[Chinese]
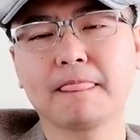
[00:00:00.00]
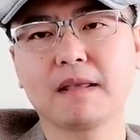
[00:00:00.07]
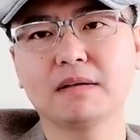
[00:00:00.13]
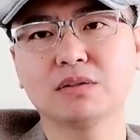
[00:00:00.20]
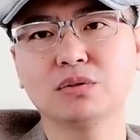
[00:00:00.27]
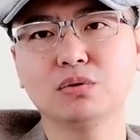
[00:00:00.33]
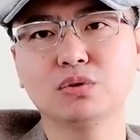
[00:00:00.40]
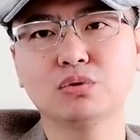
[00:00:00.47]

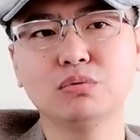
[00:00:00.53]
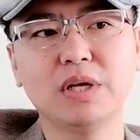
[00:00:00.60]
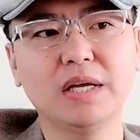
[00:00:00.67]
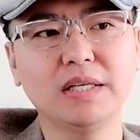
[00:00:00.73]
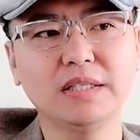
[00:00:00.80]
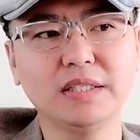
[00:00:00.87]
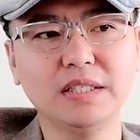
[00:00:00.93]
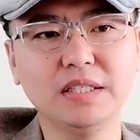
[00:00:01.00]
所以苏
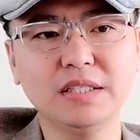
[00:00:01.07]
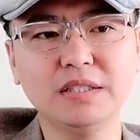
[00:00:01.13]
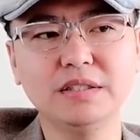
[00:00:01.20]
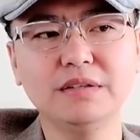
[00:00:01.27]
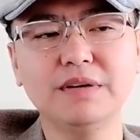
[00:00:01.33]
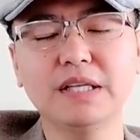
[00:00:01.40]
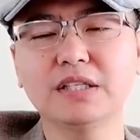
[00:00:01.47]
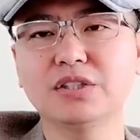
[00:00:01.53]
联一一
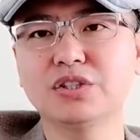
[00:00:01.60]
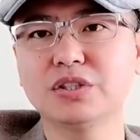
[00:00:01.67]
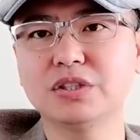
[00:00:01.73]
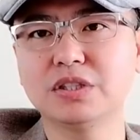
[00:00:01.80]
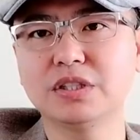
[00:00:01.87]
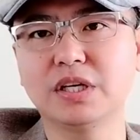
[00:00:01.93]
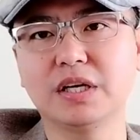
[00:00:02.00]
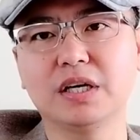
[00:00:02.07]
味的支
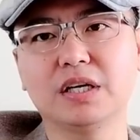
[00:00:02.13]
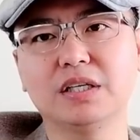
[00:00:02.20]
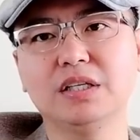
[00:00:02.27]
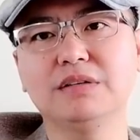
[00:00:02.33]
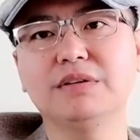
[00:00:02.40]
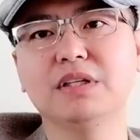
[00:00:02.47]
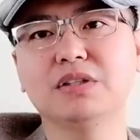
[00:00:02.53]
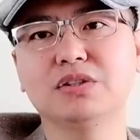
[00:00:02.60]
持谁啊？一
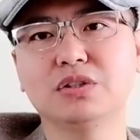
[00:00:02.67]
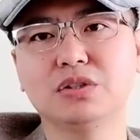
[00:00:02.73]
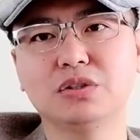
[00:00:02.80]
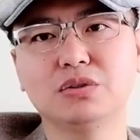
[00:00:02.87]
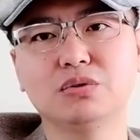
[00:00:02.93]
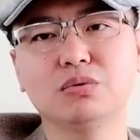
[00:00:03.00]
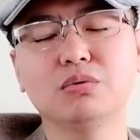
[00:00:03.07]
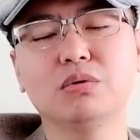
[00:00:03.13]
味的支持
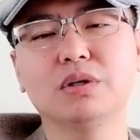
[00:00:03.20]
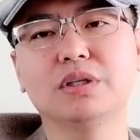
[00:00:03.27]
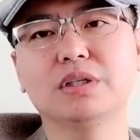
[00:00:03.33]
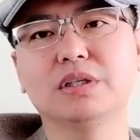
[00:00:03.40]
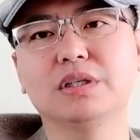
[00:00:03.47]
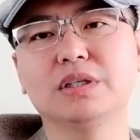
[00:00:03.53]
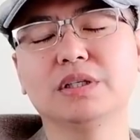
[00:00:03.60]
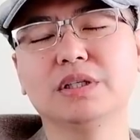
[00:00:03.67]
中国这
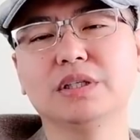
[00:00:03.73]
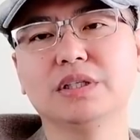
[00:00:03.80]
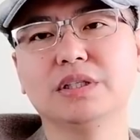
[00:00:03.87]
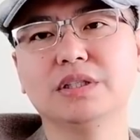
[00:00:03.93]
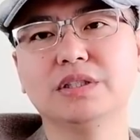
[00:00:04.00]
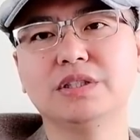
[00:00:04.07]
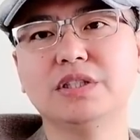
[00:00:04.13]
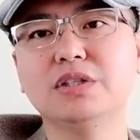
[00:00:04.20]
个
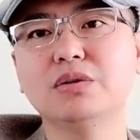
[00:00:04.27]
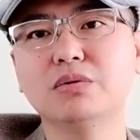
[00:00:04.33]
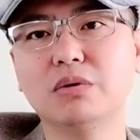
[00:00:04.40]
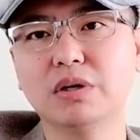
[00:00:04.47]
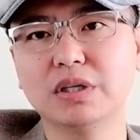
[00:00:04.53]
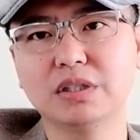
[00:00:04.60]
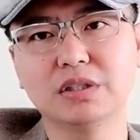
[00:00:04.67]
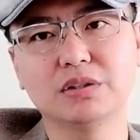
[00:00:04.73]
新中国
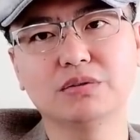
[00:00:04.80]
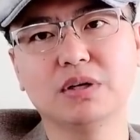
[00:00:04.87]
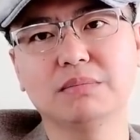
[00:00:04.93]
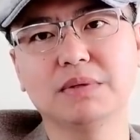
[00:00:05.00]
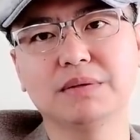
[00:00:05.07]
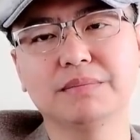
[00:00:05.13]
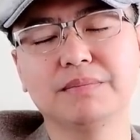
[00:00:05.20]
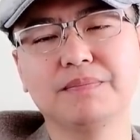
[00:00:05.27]
这个政权
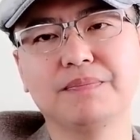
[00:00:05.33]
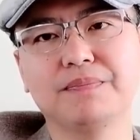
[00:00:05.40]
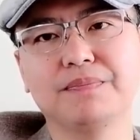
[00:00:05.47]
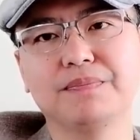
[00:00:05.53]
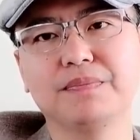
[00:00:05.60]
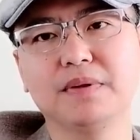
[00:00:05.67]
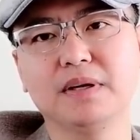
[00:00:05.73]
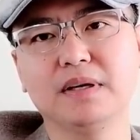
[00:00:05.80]

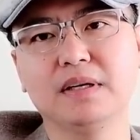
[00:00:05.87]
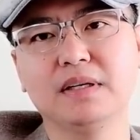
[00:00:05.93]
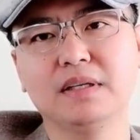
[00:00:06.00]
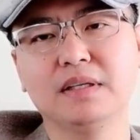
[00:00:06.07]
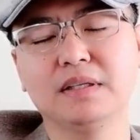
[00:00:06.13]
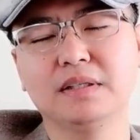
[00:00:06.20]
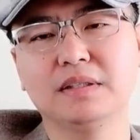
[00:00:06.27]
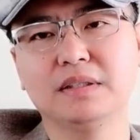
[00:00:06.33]
嘛，啊，
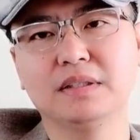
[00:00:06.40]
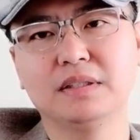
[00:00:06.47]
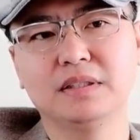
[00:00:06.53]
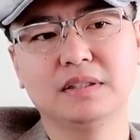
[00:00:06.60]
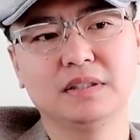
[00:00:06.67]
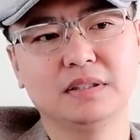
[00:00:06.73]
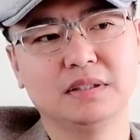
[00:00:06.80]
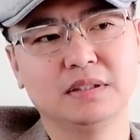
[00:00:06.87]

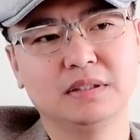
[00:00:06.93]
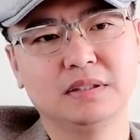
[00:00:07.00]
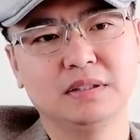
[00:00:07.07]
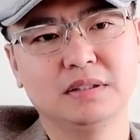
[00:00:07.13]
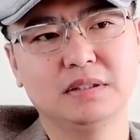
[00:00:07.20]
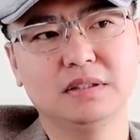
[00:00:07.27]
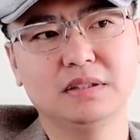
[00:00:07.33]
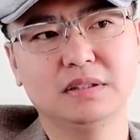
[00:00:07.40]

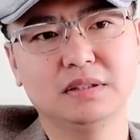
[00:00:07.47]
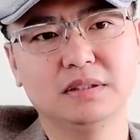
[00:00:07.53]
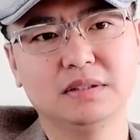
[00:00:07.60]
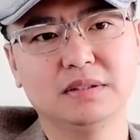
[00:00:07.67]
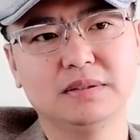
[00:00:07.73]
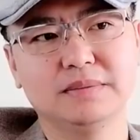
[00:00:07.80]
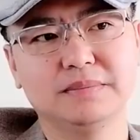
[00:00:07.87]
嗯，